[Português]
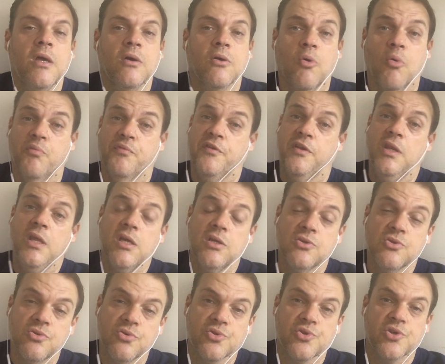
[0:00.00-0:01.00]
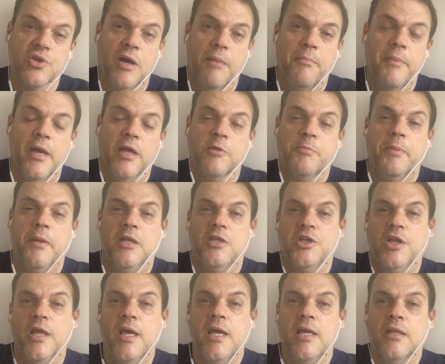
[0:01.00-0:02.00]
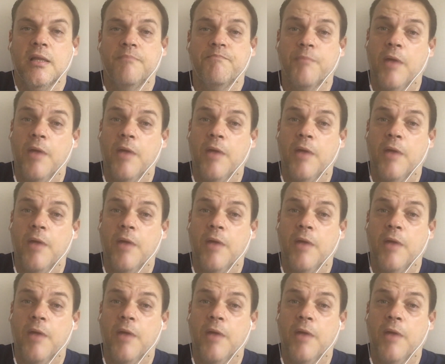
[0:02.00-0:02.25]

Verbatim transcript: com Vinícius aberto pela direita,